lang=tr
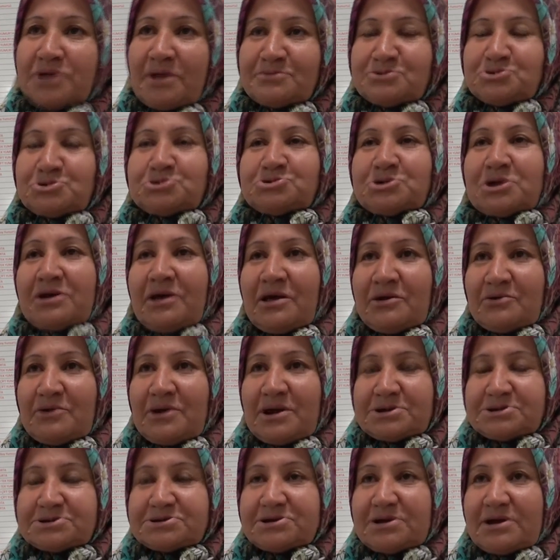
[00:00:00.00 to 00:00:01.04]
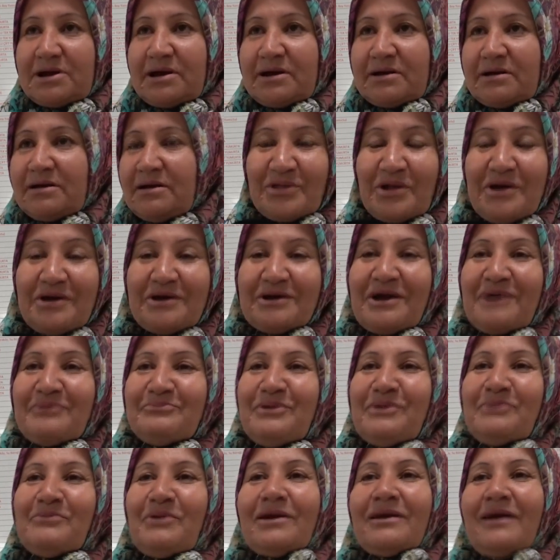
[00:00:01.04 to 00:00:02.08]
tam çocuklar ulaştılar.
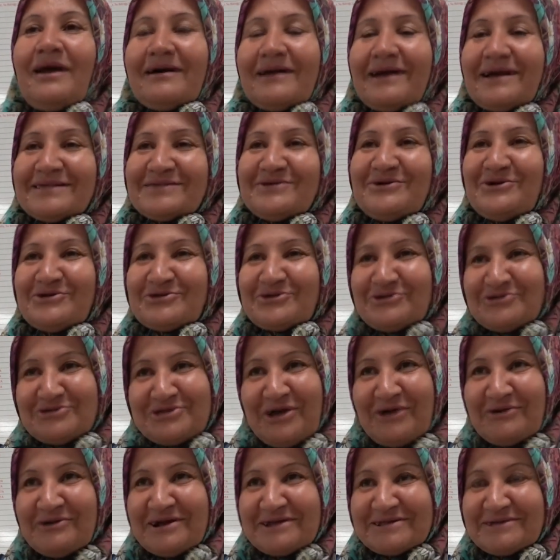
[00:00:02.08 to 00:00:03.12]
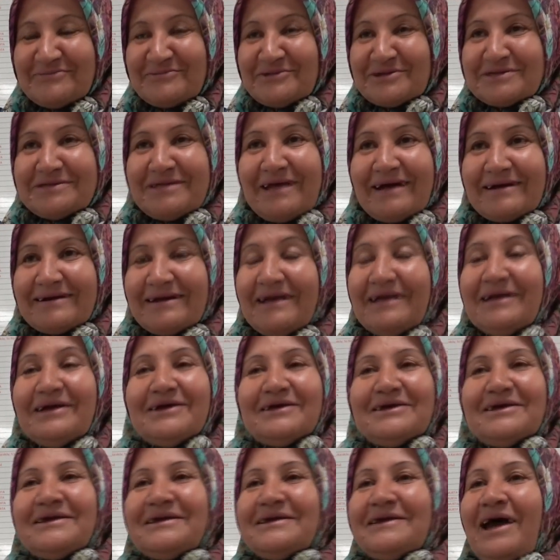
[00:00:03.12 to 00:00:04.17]
Rabbim Allah razı olsun devletimizden.
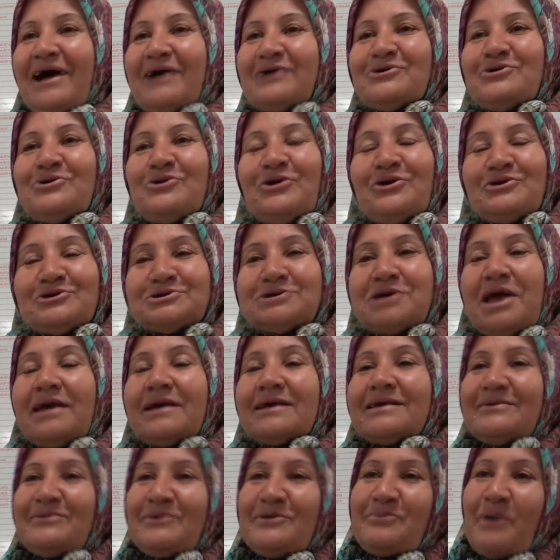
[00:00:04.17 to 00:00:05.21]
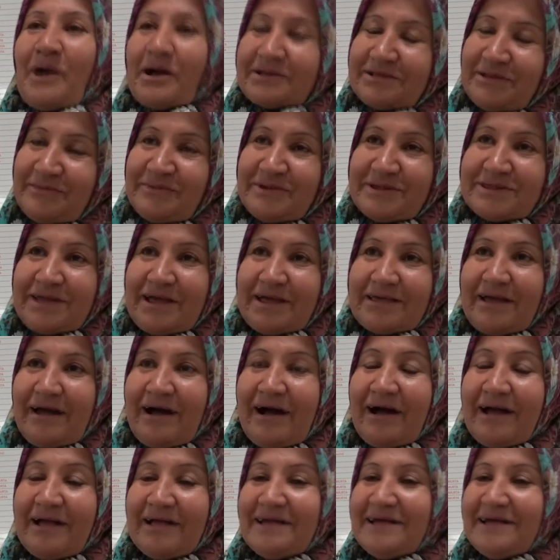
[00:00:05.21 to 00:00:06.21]
İnan şey gibi baktı bize ya.